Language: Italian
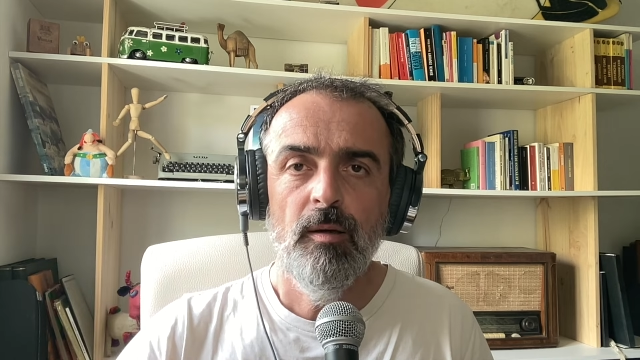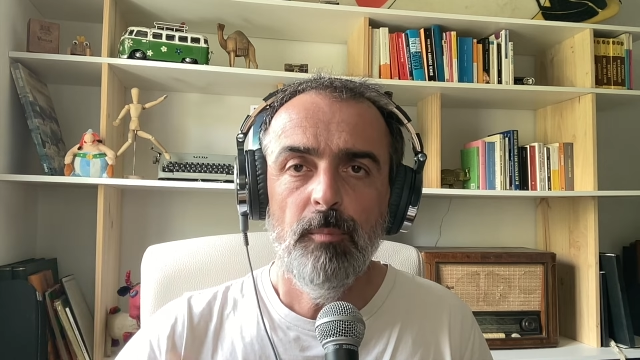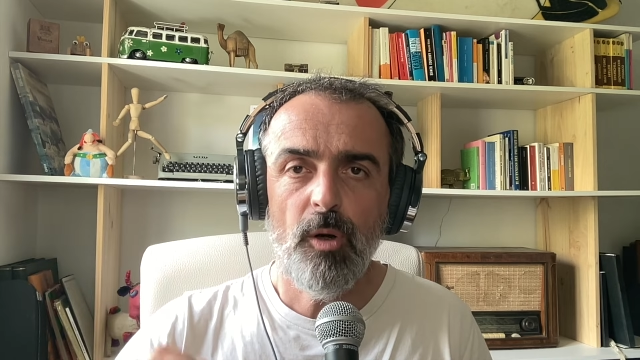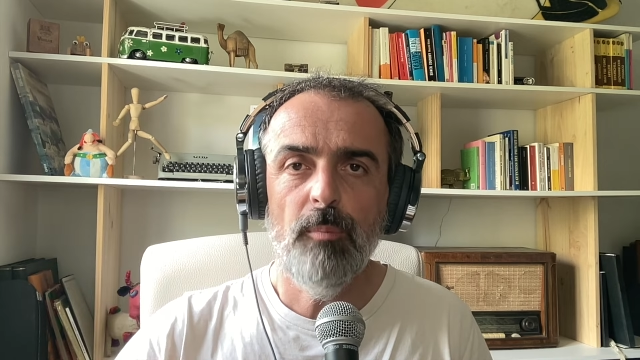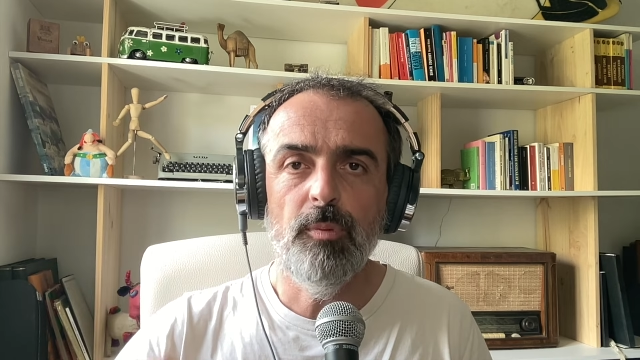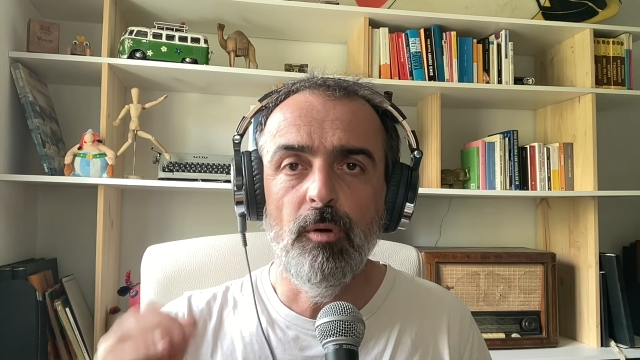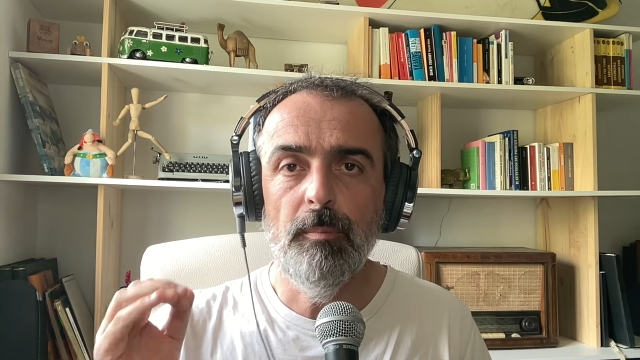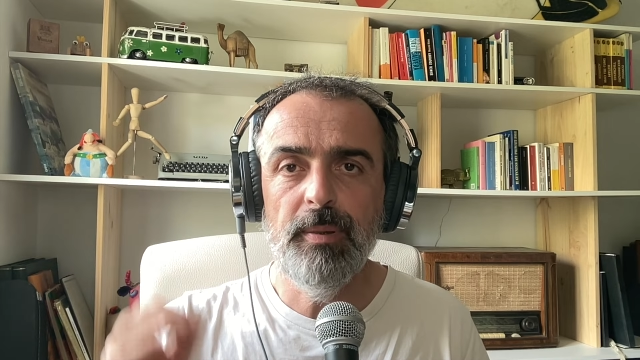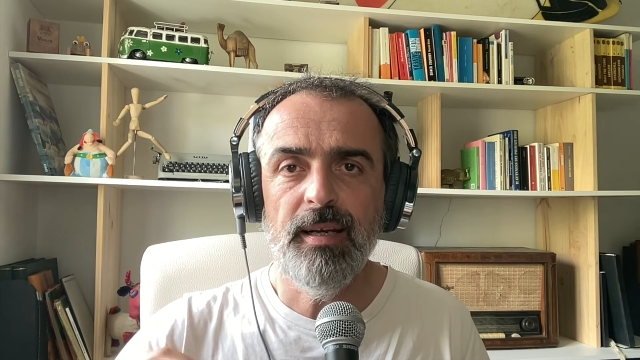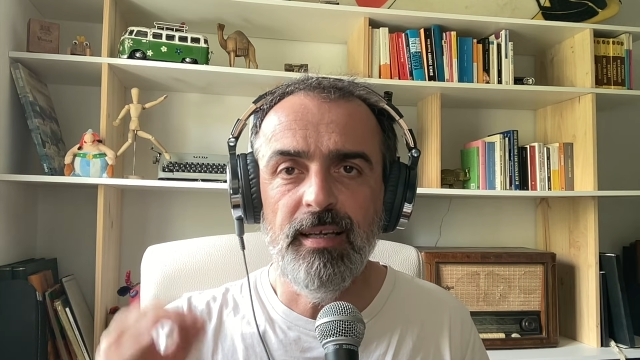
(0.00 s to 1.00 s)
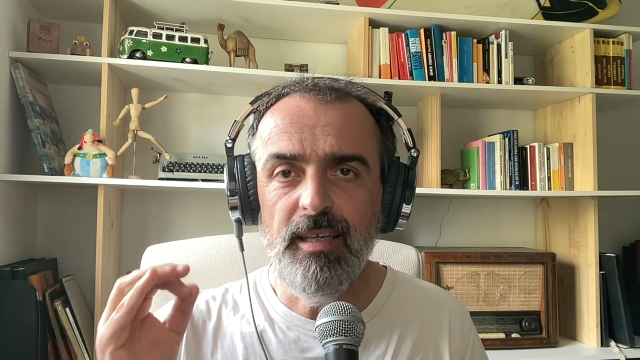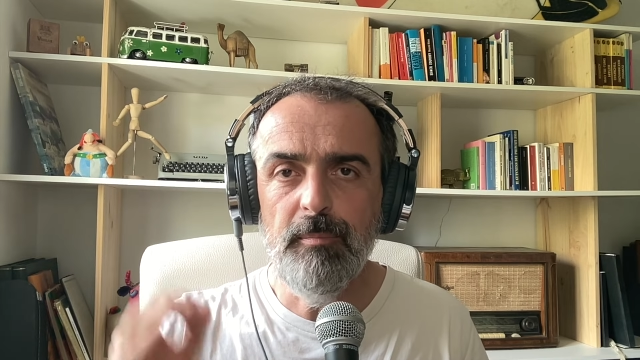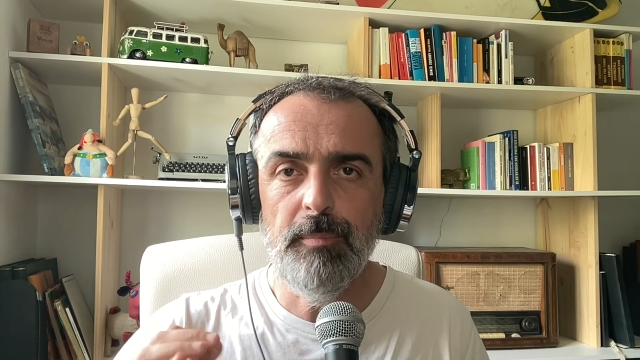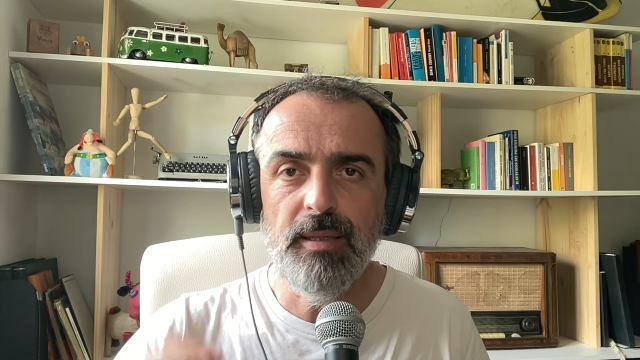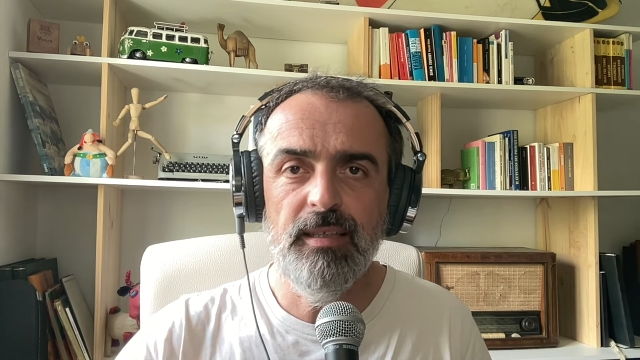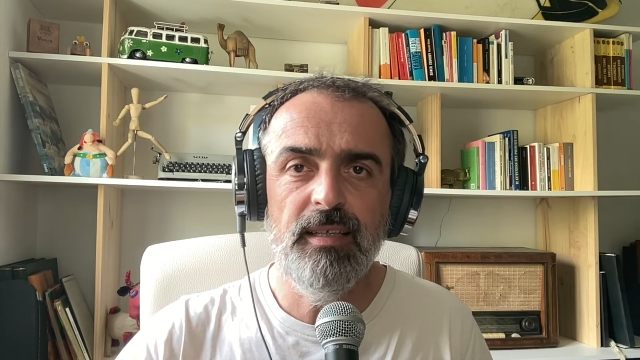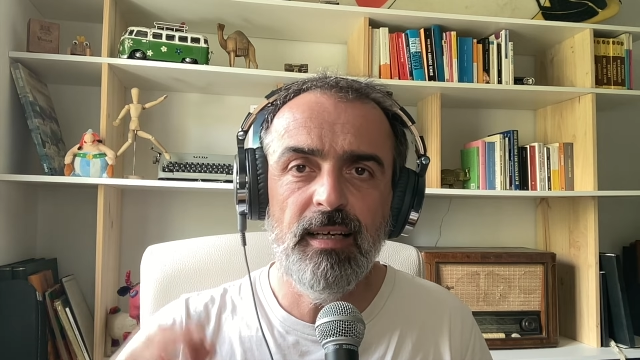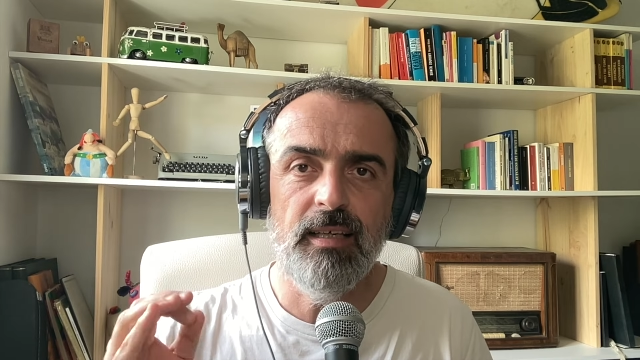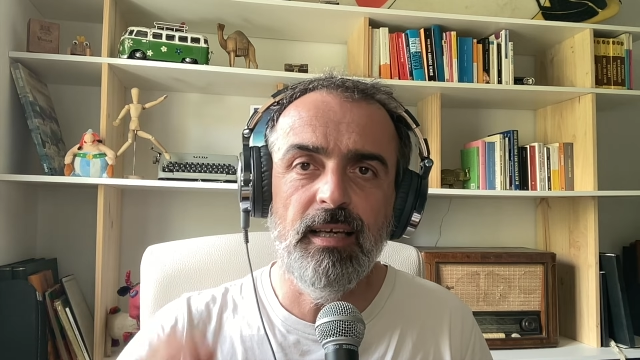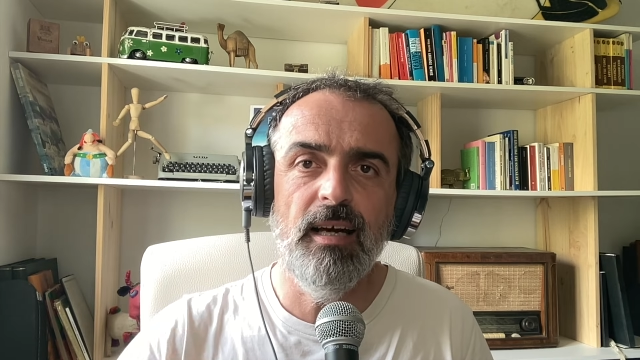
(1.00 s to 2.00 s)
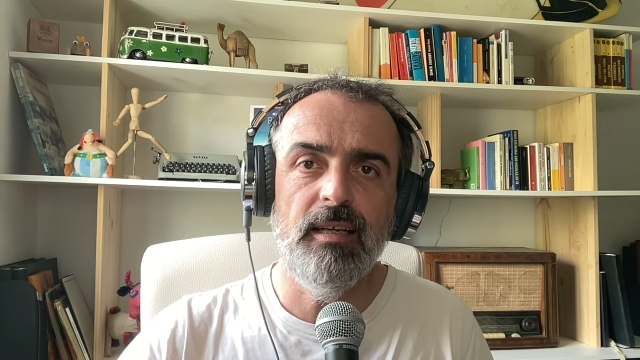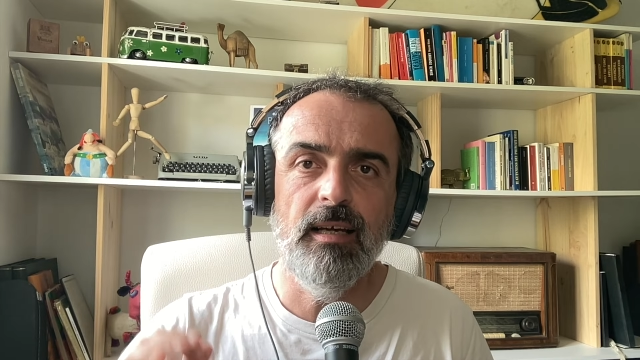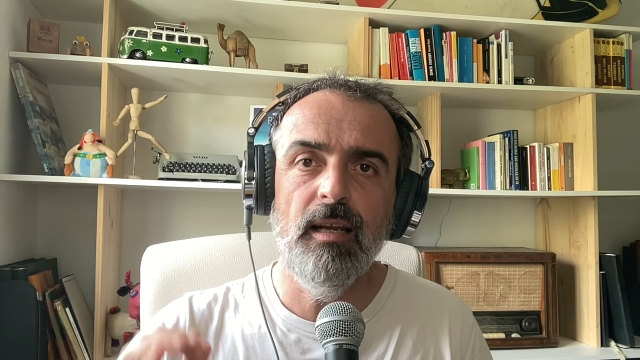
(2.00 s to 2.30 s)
proprio per impedire a chi carica